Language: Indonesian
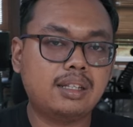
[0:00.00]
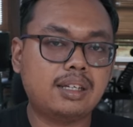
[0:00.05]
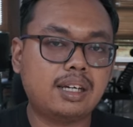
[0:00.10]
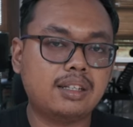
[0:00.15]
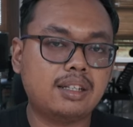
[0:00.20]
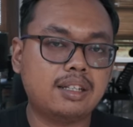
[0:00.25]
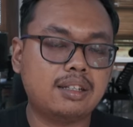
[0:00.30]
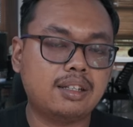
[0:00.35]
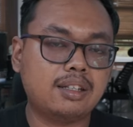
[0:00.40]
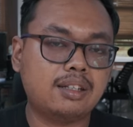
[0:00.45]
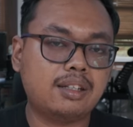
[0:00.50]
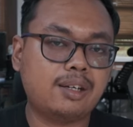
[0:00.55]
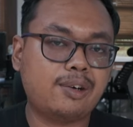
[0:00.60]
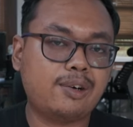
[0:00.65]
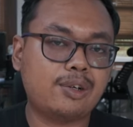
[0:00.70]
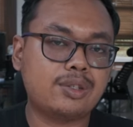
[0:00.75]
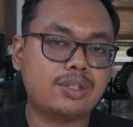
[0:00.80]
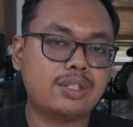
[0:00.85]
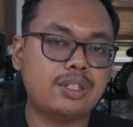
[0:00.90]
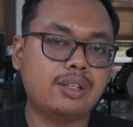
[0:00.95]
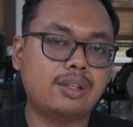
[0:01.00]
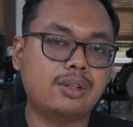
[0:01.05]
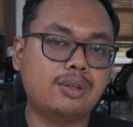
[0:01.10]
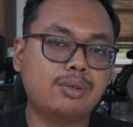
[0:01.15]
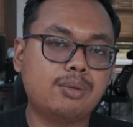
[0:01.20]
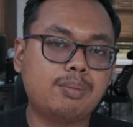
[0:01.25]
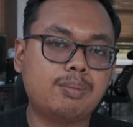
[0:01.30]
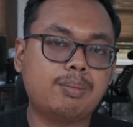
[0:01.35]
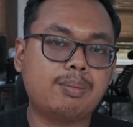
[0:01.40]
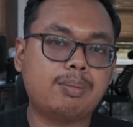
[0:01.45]
kayak titik course
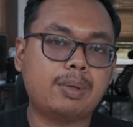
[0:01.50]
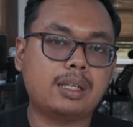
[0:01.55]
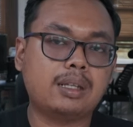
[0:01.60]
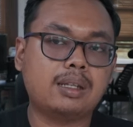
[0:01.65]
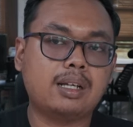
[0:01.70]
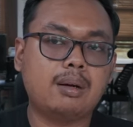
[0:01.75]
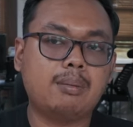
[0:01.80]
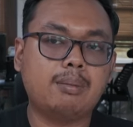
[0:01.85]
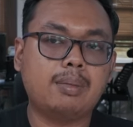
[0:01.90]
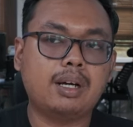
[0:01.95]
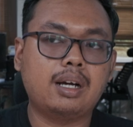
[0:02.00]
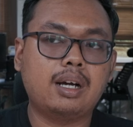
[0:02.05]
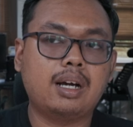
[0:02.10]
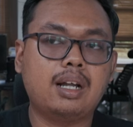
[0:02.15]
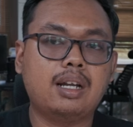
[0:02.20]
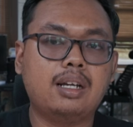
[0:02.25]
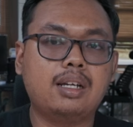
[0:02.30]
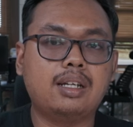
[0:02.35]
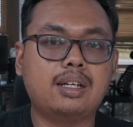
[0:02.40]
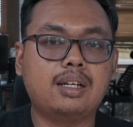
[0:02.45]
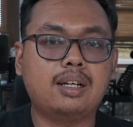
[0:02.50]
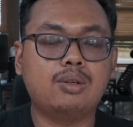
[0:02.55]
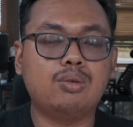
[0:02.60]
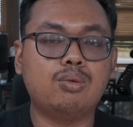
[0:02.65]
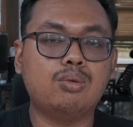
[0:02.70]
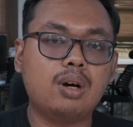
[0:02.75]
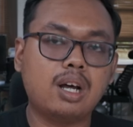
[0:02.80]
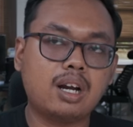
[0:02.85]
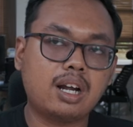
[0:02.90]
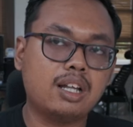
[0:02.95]
itu pertama kali
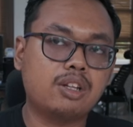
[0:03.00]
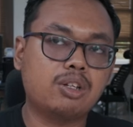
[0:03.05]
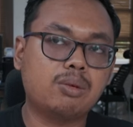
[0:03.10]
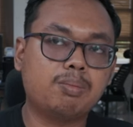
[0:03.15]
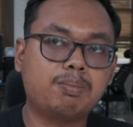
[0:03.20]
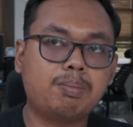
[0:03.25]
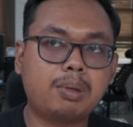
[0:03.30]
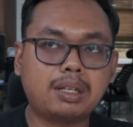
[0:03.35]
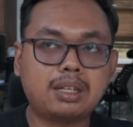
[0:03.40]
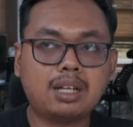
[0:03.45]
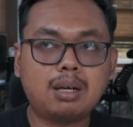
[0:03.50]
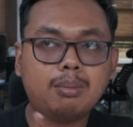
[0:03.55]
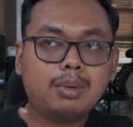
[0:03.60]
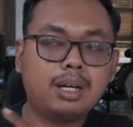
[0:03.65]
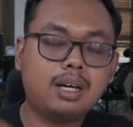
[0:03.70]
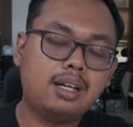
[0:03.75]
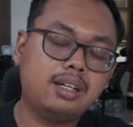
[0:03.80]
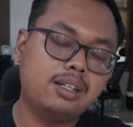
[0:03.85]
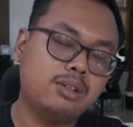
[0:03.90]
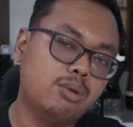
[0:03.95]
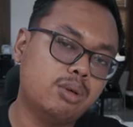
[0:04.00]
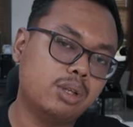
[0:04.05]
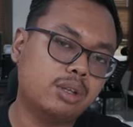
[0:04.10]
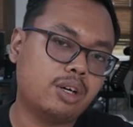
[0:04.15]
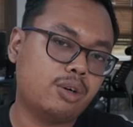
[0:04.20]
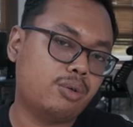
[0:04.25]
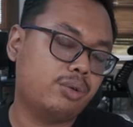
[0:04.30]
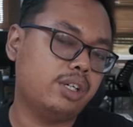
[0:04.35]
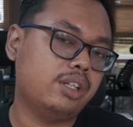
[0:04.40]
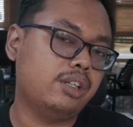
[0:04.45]
keluar atau pertama kali gua
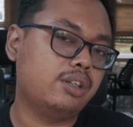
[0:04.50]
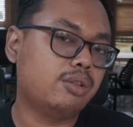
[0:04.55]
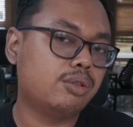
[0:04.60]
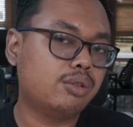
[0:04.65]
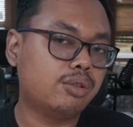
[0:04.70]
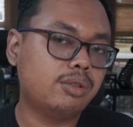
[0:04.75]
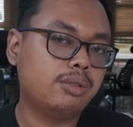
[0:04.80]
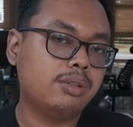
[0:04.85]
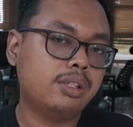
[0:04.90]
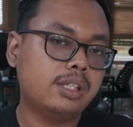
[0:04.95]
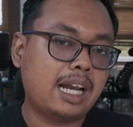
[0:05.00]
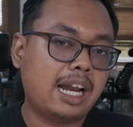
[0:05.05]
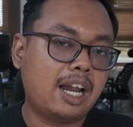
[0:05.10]
tahu itu